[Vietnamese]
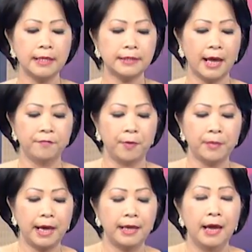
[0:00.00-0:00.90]
sản phẩm
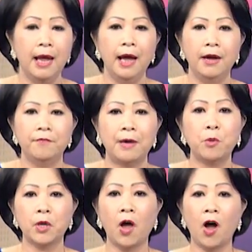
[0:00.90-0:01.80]
này ờ, và
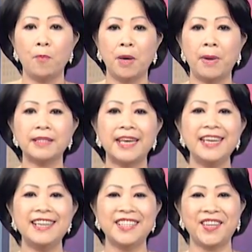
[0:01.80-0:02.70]
một lọ mà bác sĩ
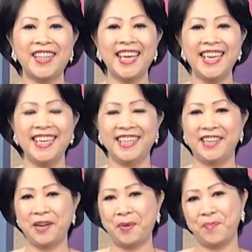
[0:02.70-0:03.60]
đưa cho Thi
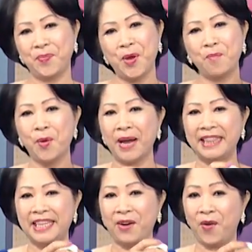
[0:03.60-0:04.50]
uh, dùng hôm nay
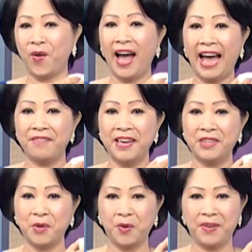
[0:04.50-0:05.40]
Thi còn có hai viên
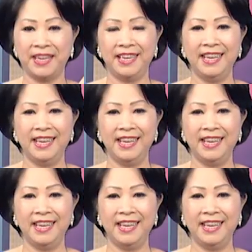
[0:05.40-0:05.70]
thôi quý vị